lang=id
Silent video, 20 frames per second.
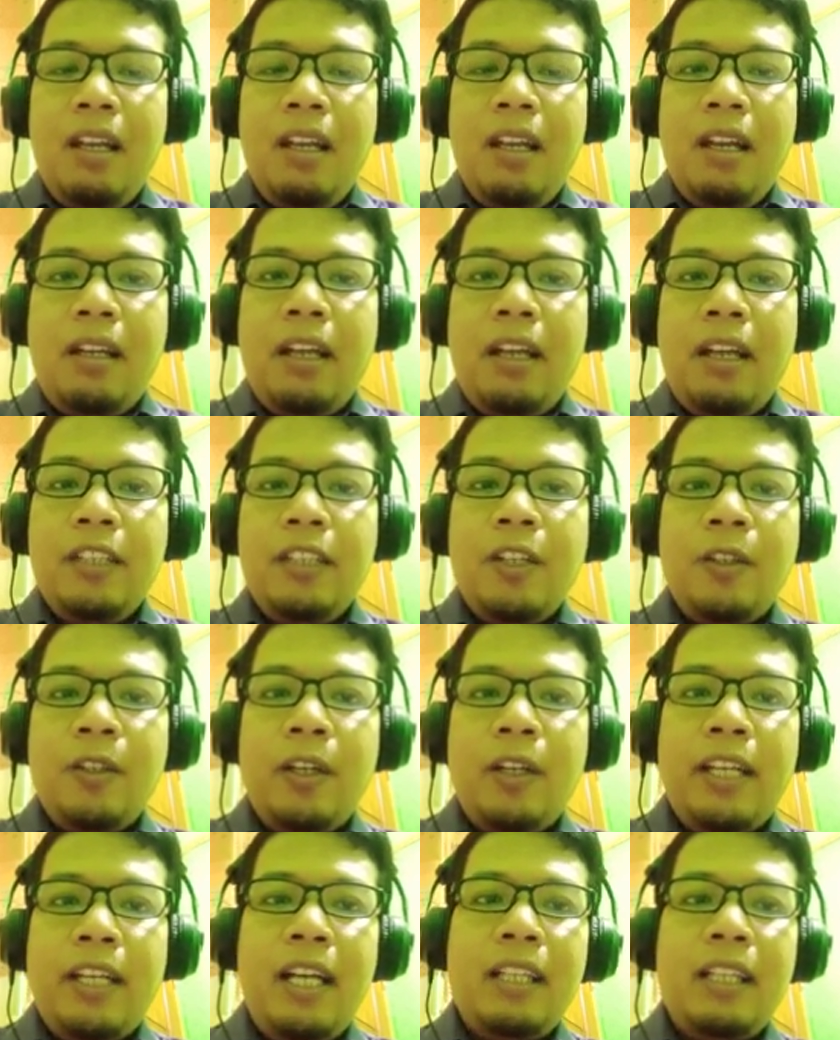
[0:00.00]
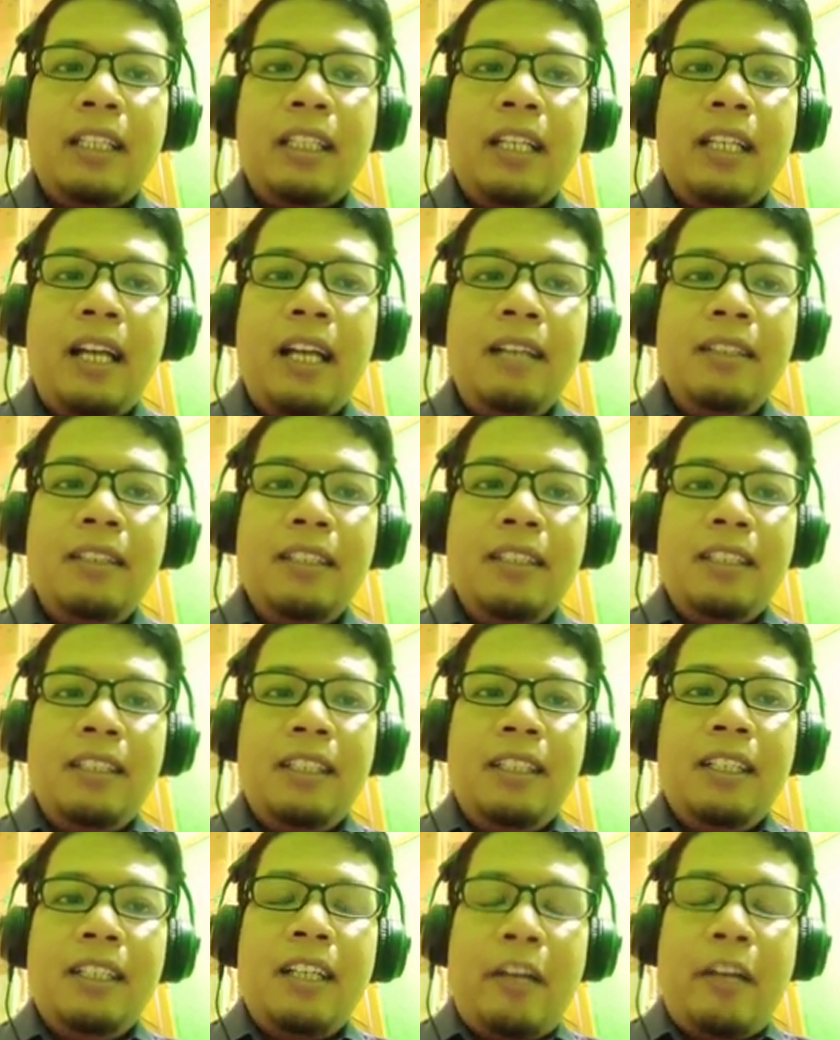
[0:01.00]
Nah, ini contohnya ketika
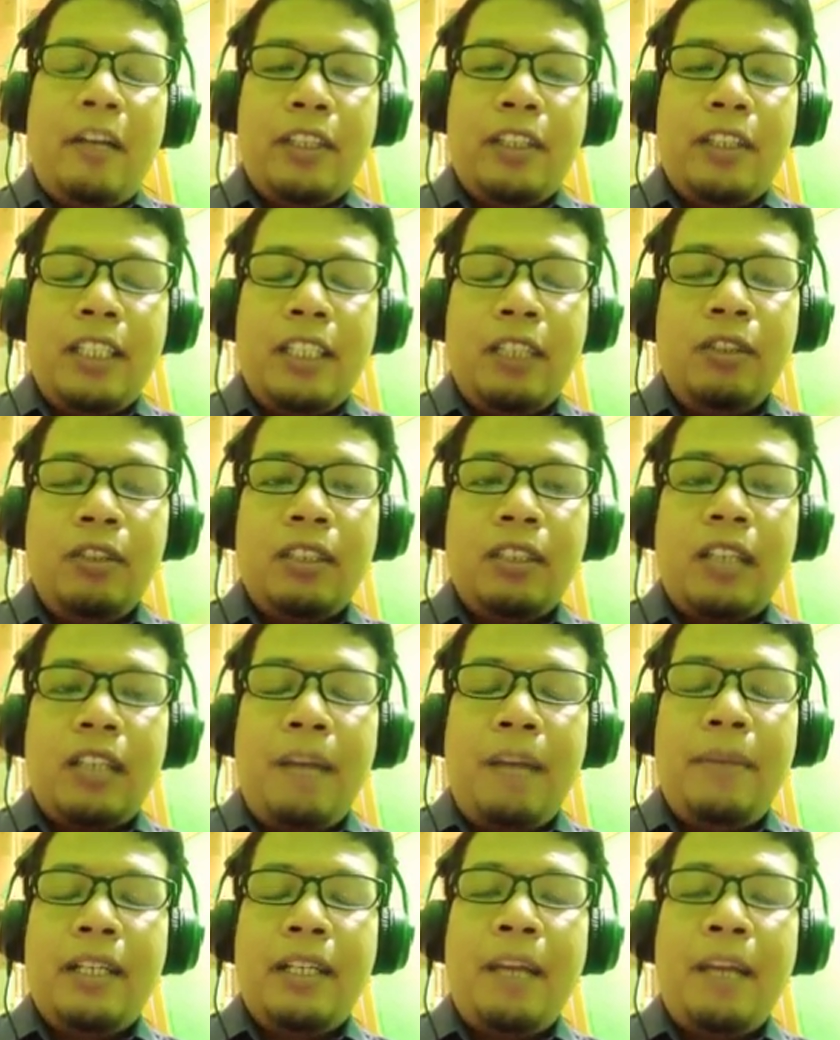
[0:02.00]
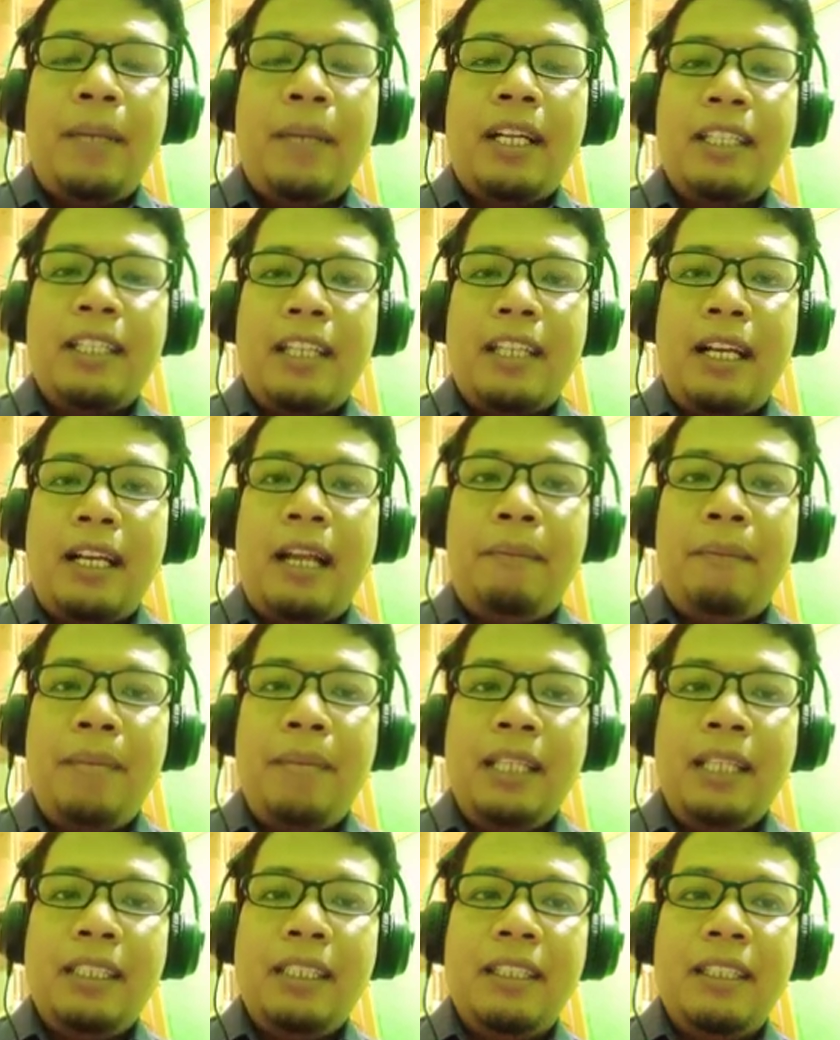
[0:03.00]
e, eh, evolusi itu tergambar digambarkan secara
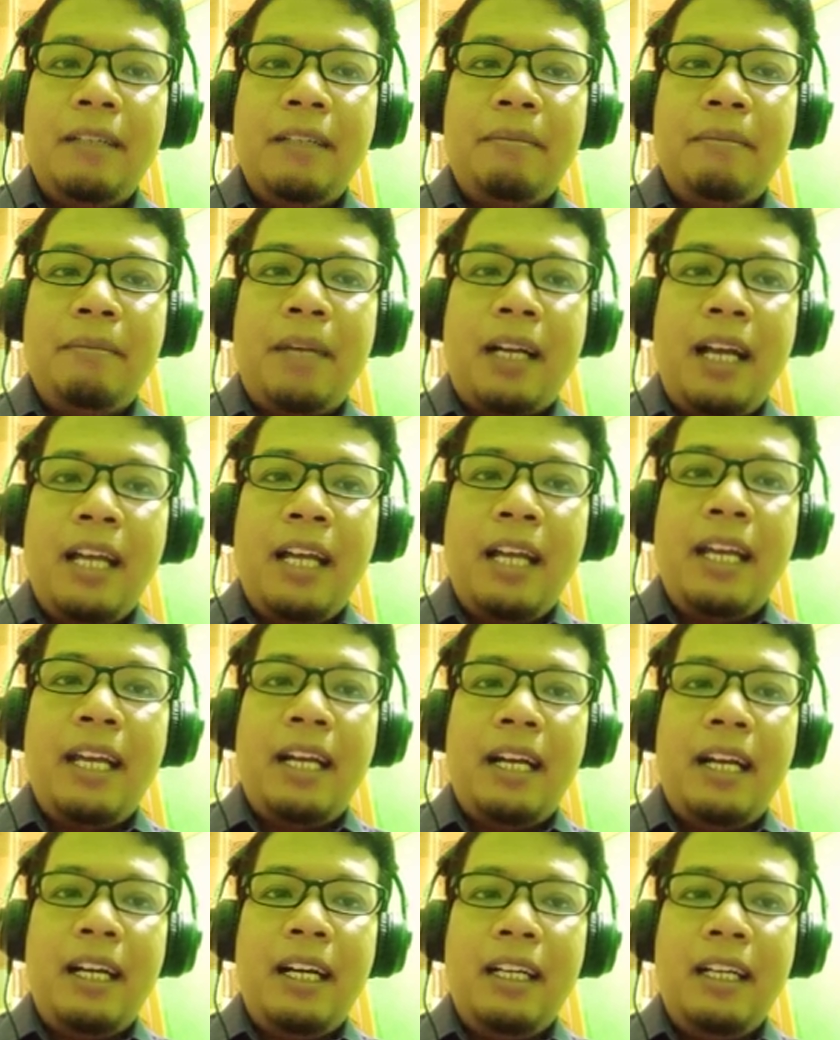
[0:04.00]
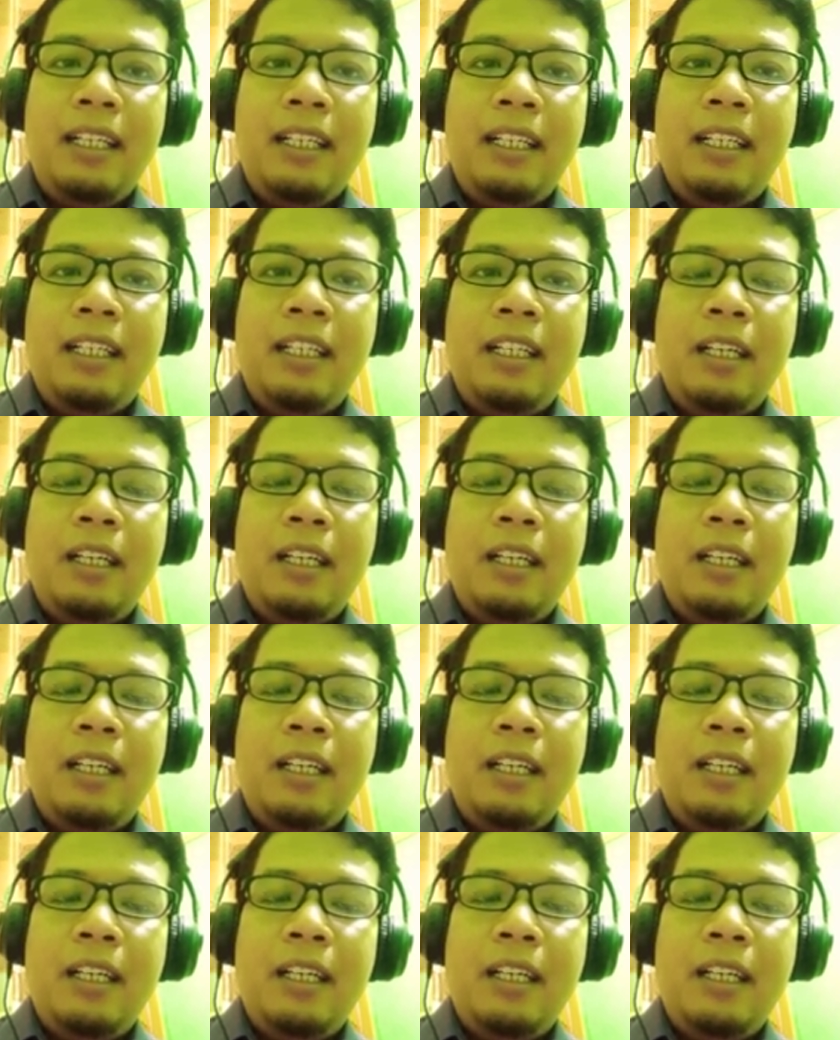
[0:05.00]
lambat maka ya e,